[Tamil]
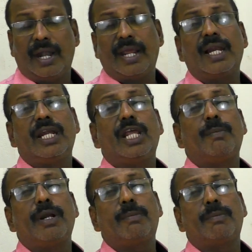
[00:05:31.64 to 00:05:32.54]
அணைகள்
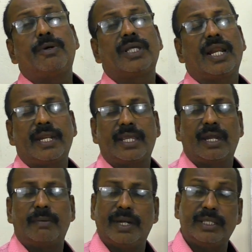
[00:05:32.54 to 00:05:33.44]
நீர்பிடிப்பு பகுதிகள்
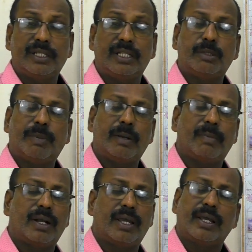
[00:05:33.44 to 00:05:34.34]
அறிக்கையிலும் இணைந்திருந்து
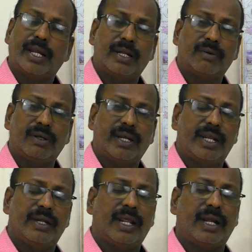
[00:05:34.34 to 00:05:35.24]
பயன்பெற கேட்டுக்கொள்கிறேன்